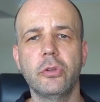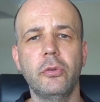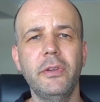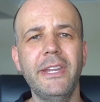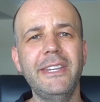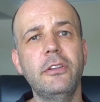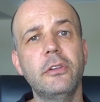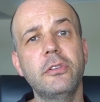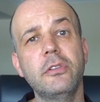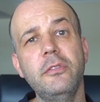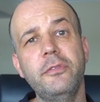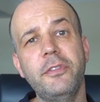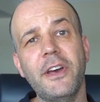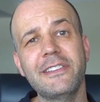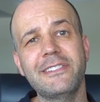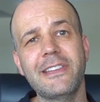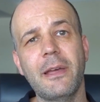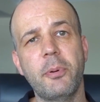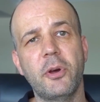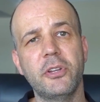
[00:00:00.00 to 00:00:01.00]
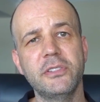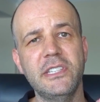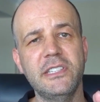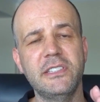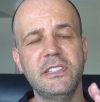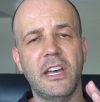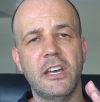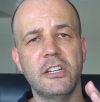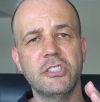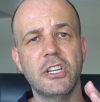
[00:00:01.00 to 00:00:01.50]
On est dans une phase
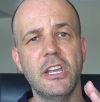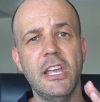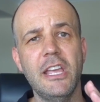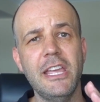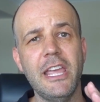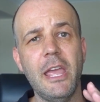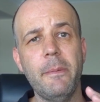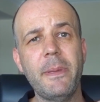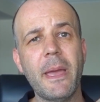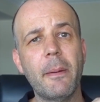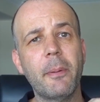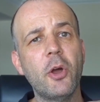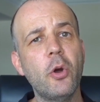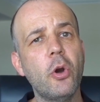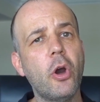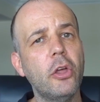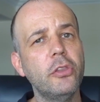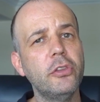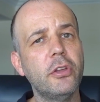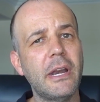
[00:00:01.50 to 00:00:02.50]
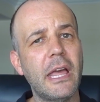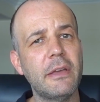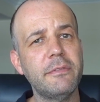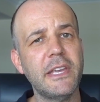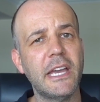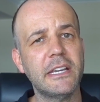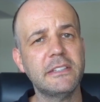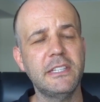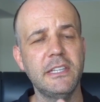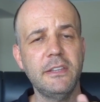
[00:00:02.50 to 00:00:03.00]
d'apprentissage. Et puis après, on rentre dans la
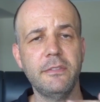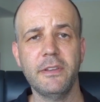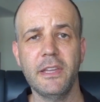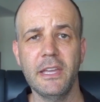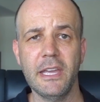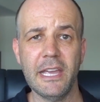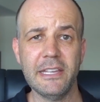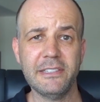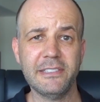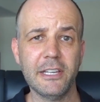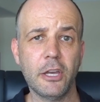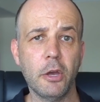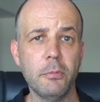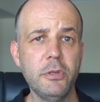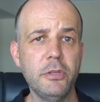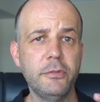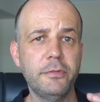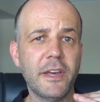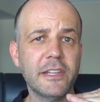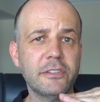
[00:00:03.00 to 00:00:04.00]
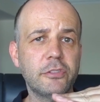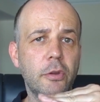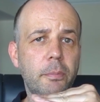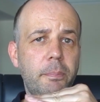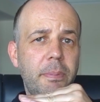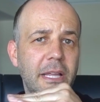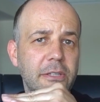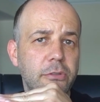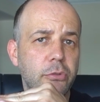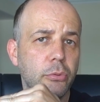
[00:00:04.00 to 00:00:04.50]
vie active et c'est comme une phase de
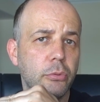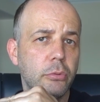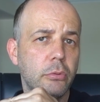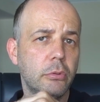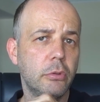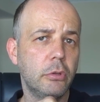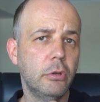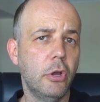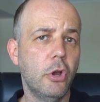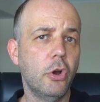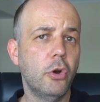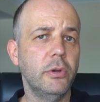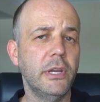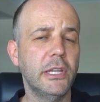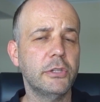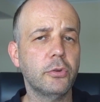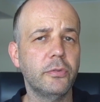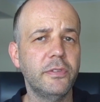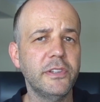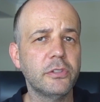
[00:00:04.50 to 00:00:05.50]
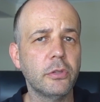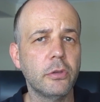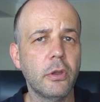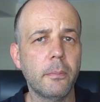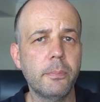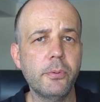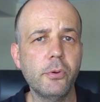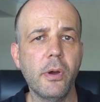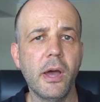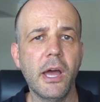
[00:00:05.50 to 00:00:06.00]
plateau. On a trouvé son
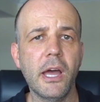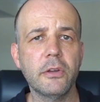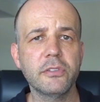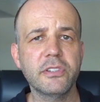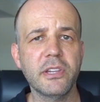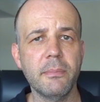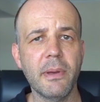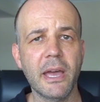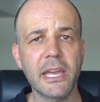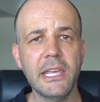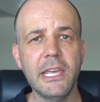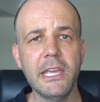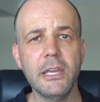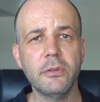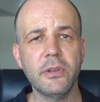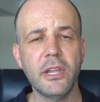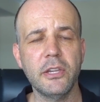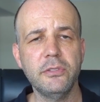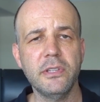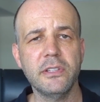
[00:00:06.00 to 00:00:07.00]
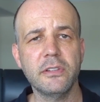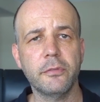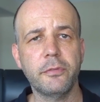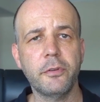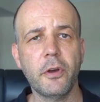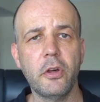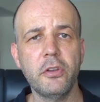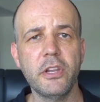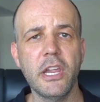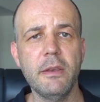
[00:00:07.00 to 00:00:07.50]
emploi, on s'est marié, on a eu des
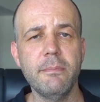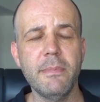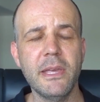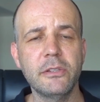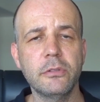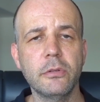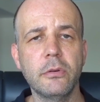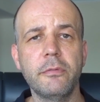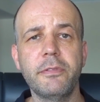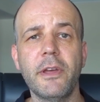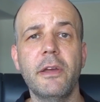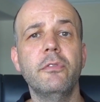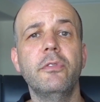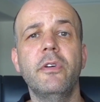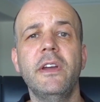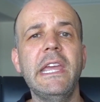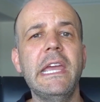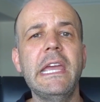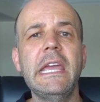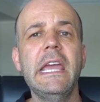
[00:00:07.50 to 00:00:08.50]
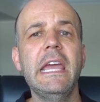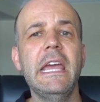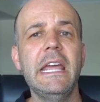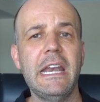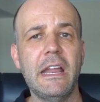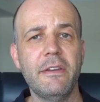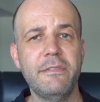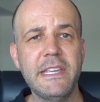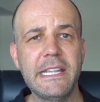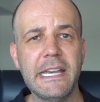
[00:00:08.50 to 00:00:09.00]
enfants, on a une maison, enfin, vous voyez,
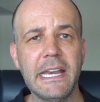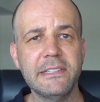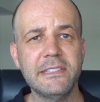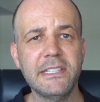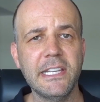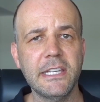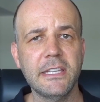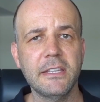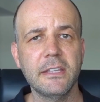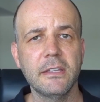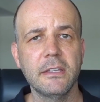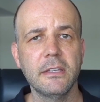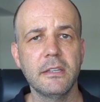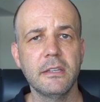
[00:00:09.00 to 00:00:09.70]
la vie classique.